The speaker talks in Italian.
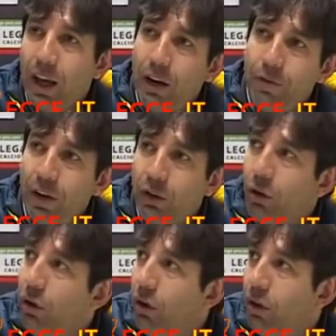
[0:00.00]
eh,
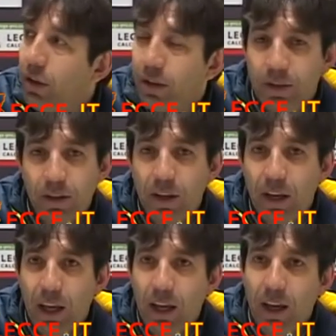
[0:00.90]

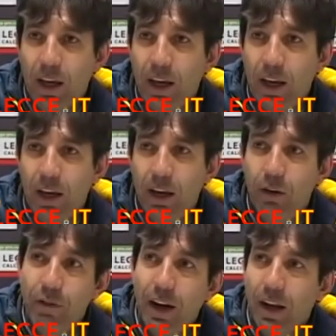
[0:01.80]

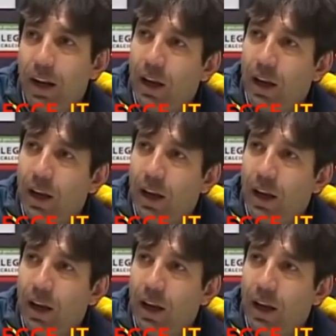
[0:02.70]
eh,